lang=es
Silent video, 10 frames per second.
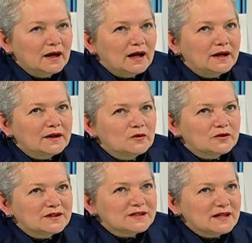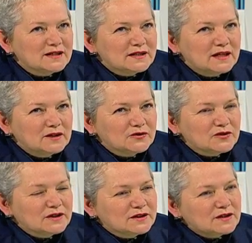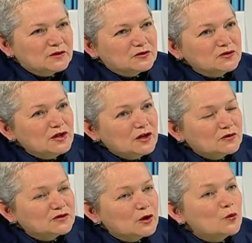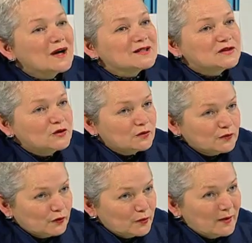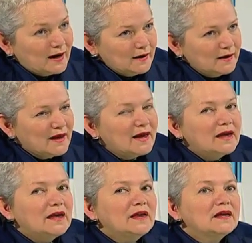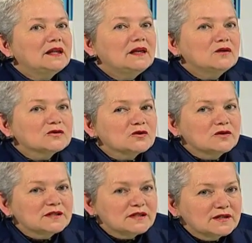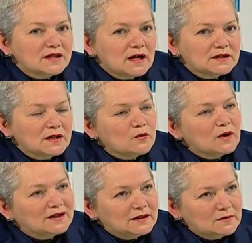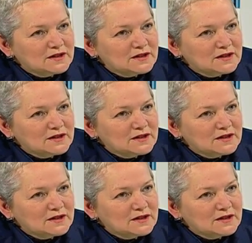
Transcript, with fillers: alrededor de 600, 700 niños de educación formal y de niños con necesidades educativas